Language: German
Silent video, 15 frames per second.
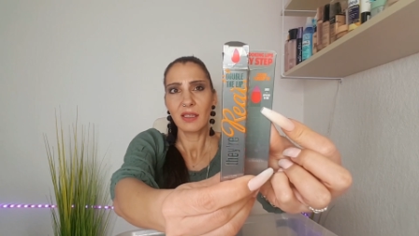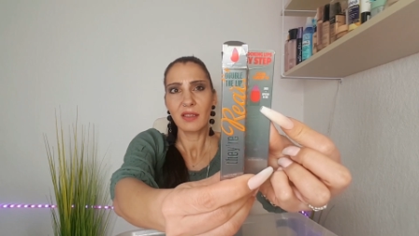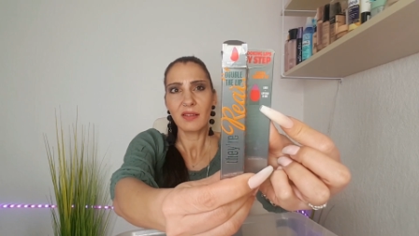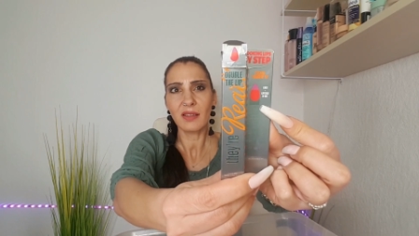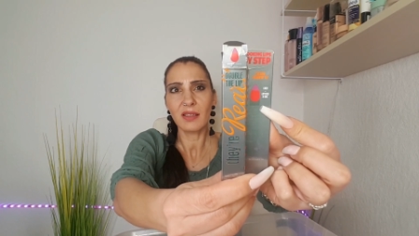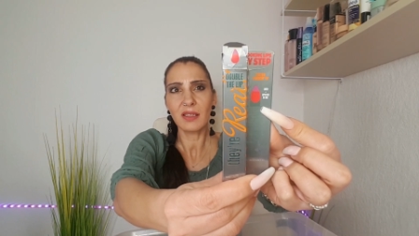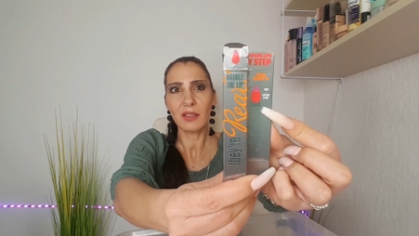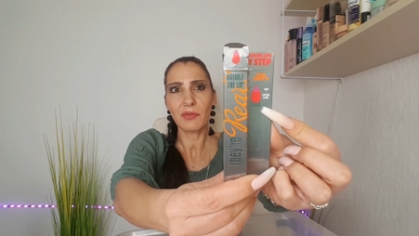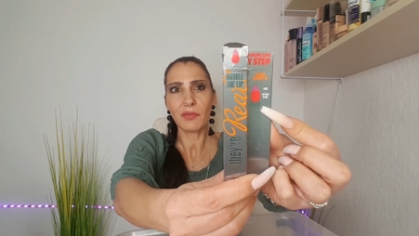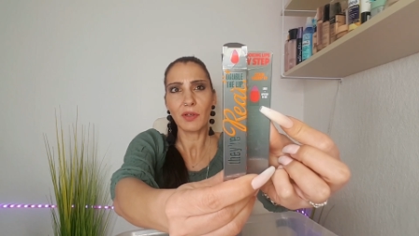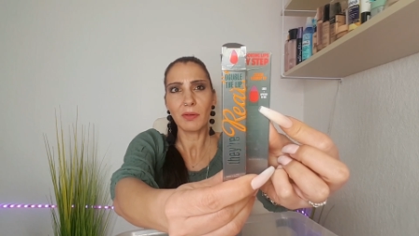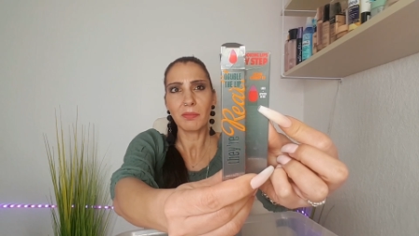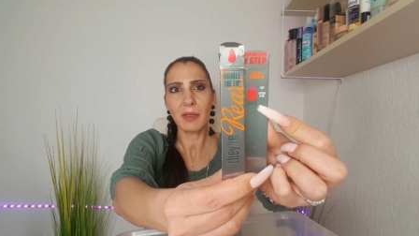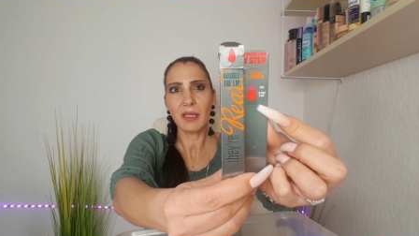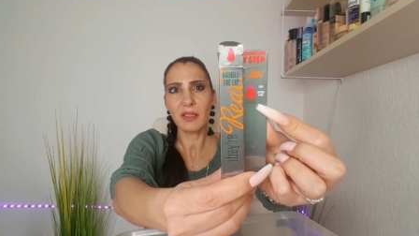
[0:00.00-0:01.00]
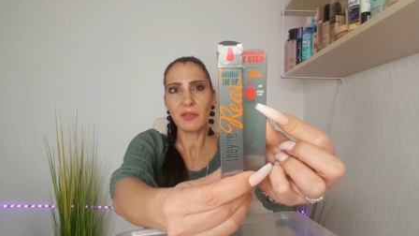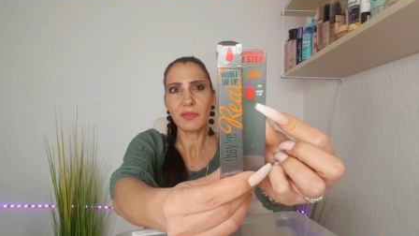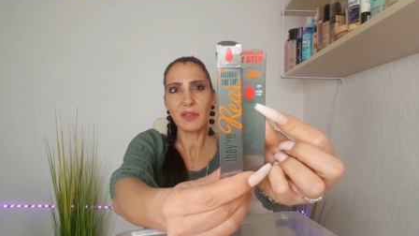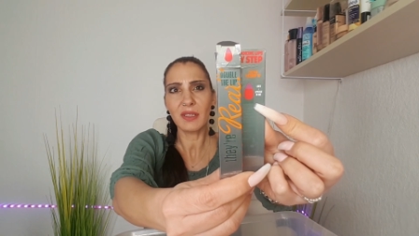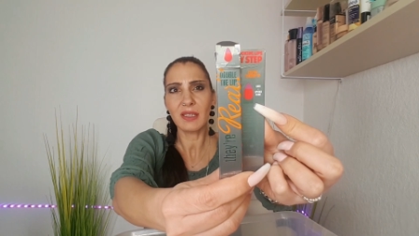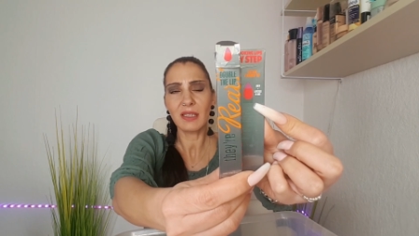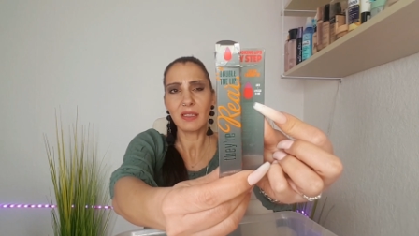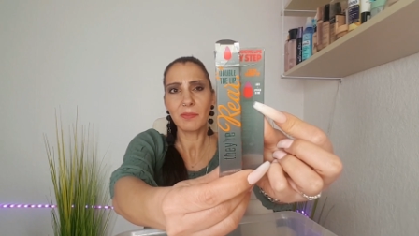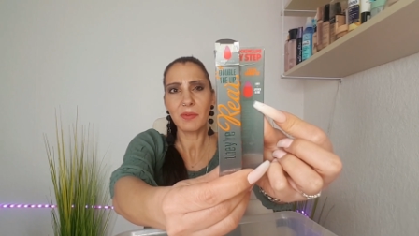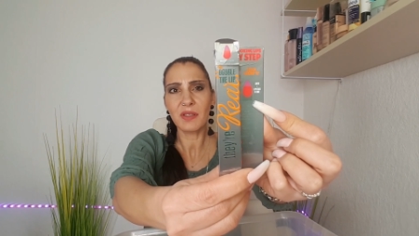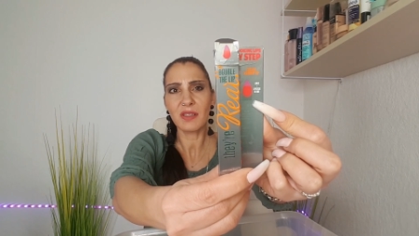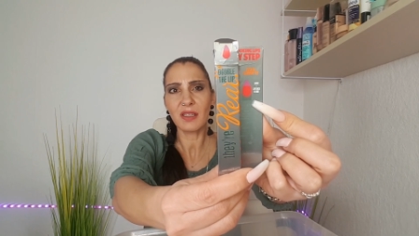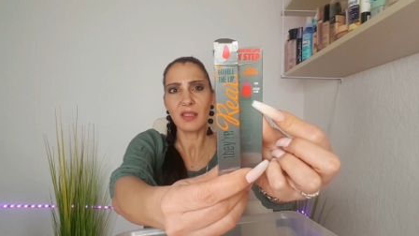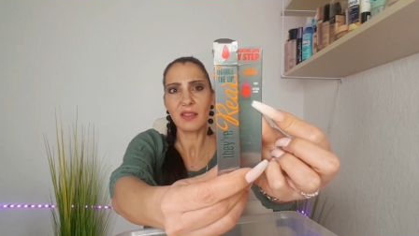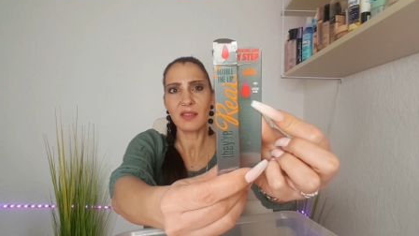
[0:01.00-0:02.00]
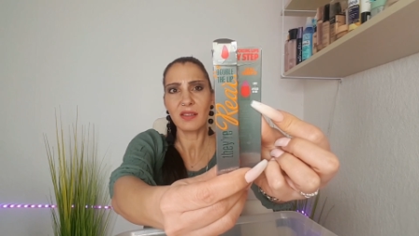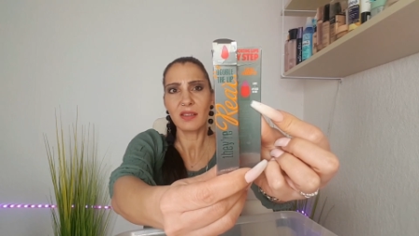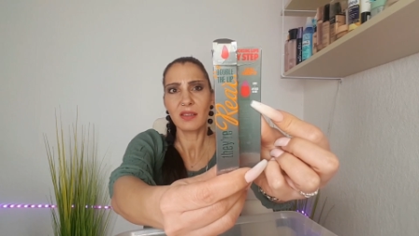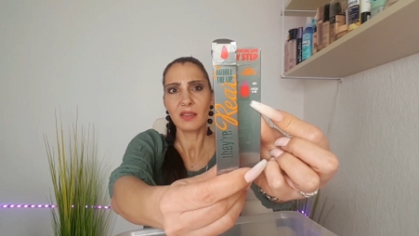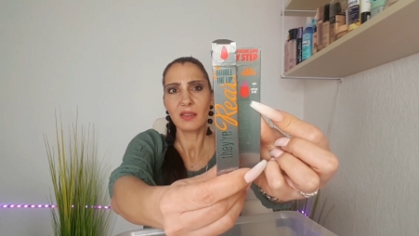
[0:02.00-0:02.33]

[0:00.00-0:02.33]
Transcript: sind die von Benefit, die Lipsticks